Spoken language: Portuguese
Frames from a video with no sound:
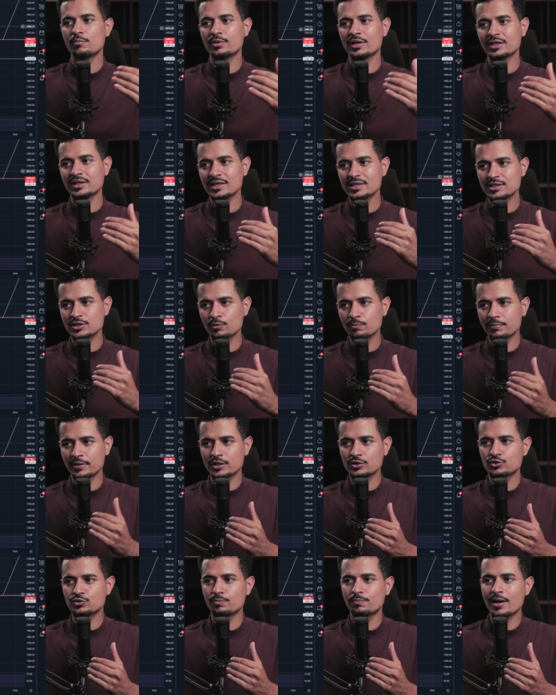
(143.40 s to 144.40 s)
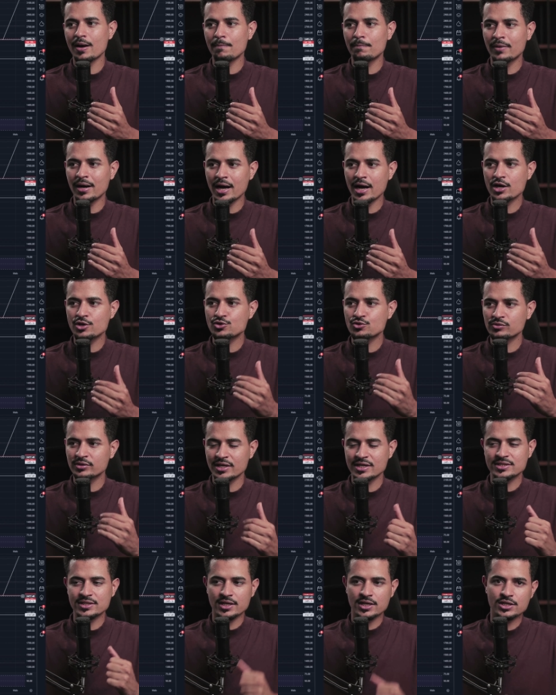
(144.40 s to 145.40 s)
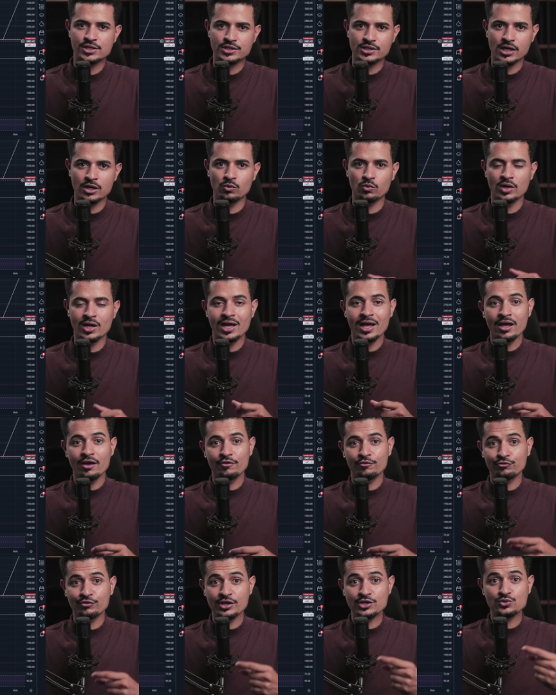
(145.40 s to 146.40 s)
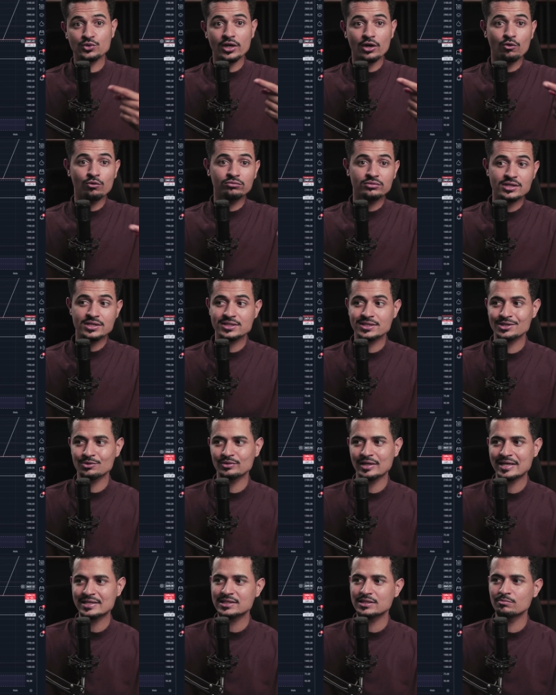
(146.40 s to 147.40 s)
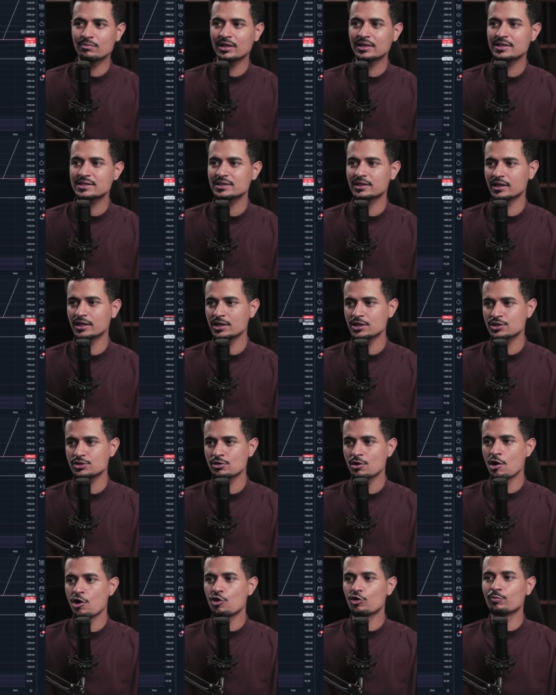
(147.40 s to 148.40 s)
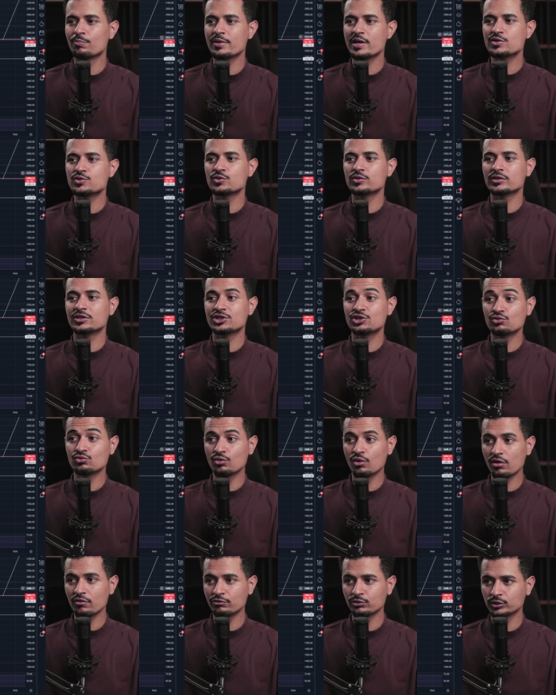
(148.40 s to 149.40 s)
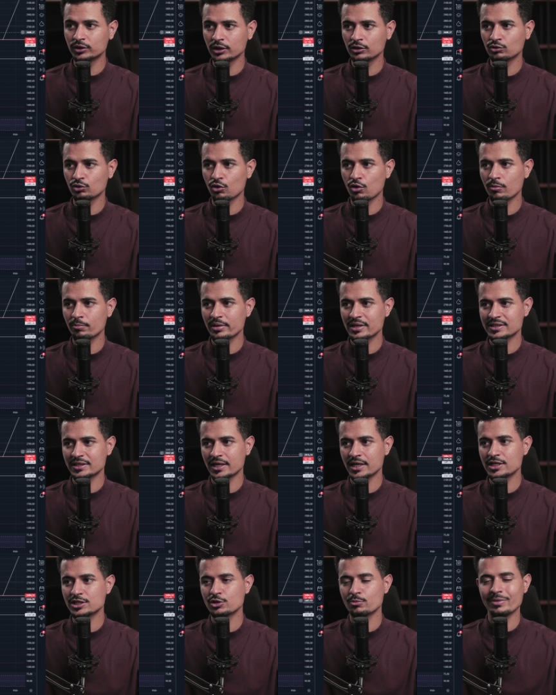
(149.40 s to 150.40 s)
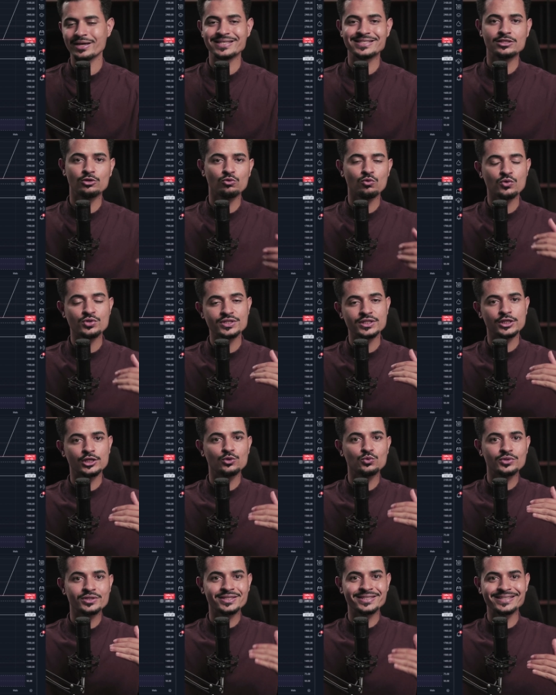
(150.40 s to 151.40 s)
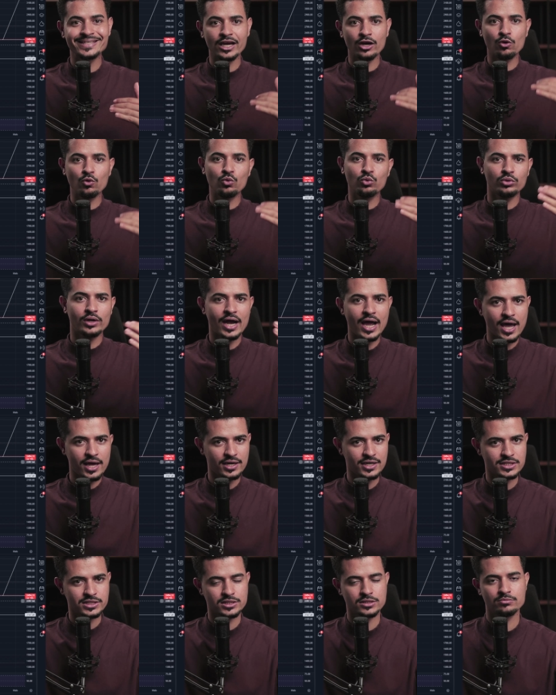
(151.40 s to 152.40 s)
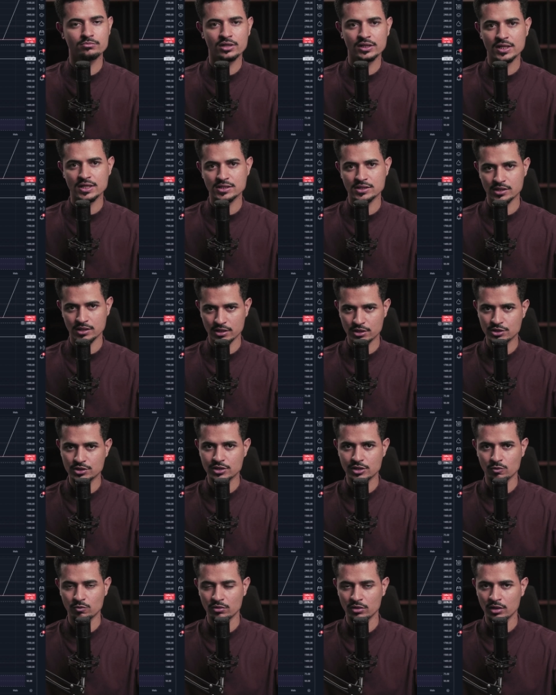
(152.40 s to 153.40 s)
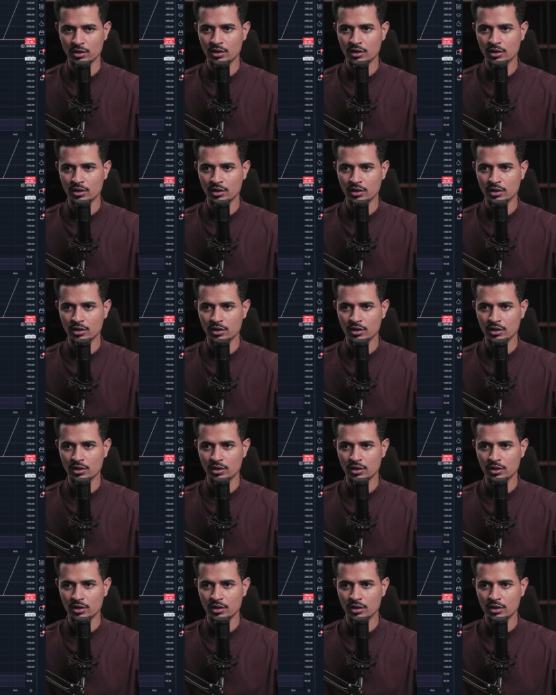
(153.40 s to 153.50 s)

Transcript: para trazer o preço para baixo dessa região. Veja o que aconteceu na semana seguinte. O preço de novo tentou romper essa região, mas não conseguiu segurar acima dessa região.